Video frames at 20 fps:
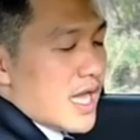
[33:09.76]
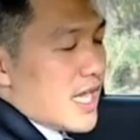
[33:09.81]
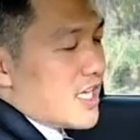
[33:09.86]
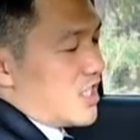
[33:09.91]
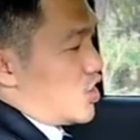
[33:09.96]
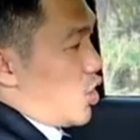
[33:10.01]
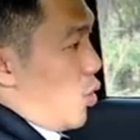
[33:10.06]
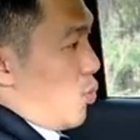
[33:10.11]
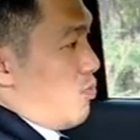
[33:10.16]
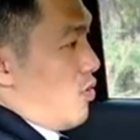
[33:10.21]

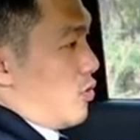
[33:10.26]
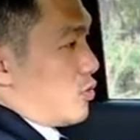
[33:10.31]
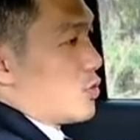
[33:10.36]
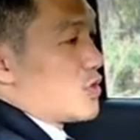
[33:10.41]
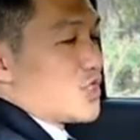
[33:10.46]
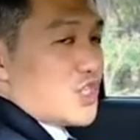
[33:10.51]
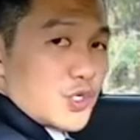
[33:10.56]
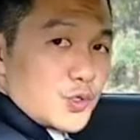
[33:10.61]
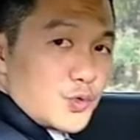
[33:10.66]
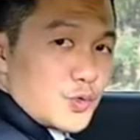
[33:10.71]
kế trũng một
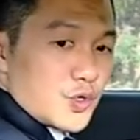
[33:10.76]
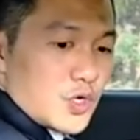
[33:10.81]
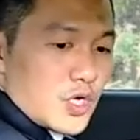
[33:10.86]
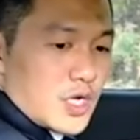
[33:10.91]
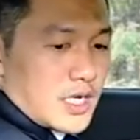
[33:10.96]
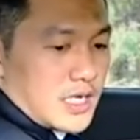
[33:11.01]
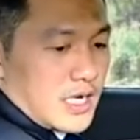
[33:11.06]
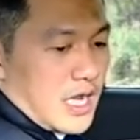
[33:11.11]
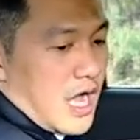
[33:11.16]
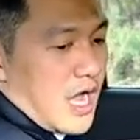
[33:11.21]
chút xíu
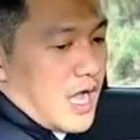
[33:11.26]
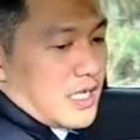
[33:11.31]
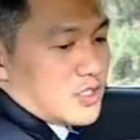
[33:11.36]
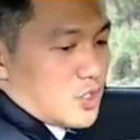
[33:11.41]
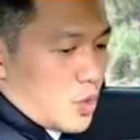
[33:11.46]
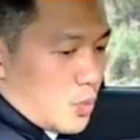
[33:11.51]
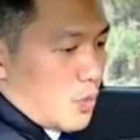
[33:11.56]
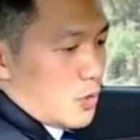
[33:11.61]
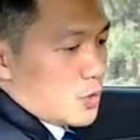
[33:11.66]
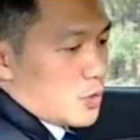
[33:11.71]
đó
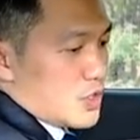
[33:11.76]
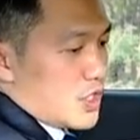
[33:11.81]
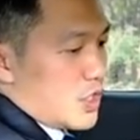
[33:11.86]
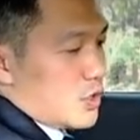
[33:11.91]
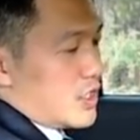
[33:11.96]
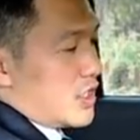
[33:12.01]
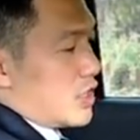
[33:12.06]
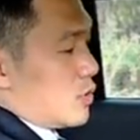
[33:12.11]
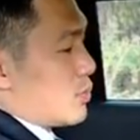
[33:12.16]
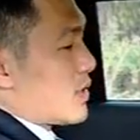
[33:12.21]
trũng một chút
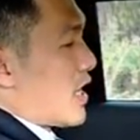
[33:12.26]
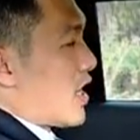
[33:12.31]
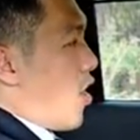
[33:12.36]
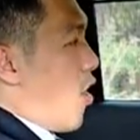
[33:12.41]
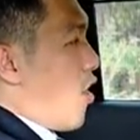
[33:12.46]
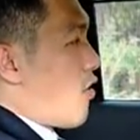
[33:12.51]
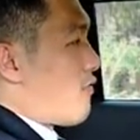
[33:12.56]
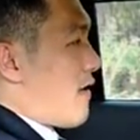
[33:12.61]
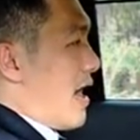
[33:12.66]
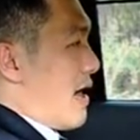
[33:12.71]
xíu khi chúng ta
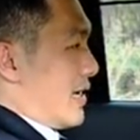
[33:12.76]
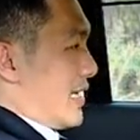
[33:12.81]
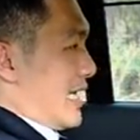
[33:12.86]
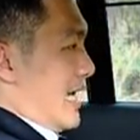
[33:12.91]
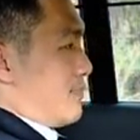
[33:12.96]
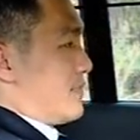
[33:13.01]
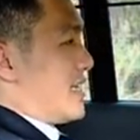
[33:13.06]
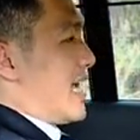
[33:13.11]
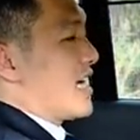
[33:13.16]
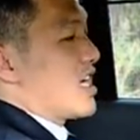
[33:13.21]
ngồi vào
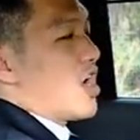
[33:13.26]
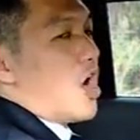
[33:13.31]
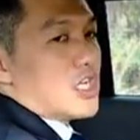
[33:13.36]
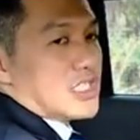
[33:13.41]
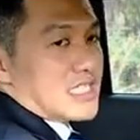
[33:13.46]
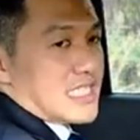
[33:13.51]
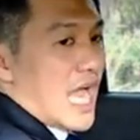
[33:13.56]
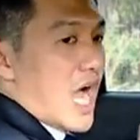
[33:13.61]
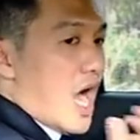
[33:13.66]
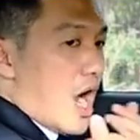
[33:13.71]
cảm giác
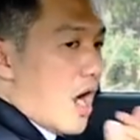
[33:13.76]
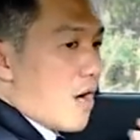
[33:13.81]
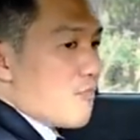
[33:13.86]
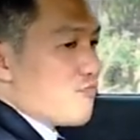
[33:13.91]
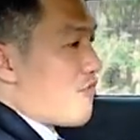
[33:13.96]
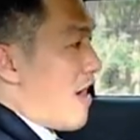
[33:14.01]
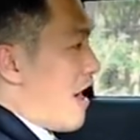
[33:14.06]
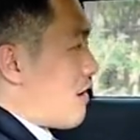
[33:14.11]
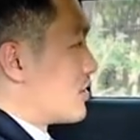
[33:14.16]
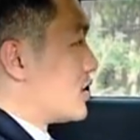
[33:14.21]
nó sẽ
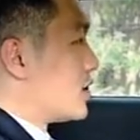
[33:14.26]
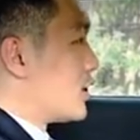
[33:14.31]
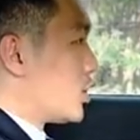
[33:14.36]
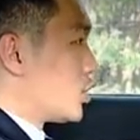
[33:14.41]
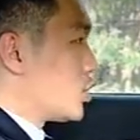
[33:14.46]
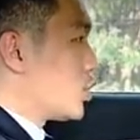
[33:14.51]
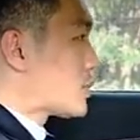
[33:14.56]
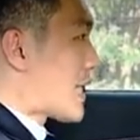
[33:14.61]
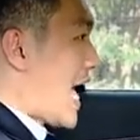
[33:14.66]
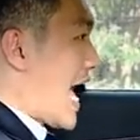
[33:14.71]
ôm vào người của chúng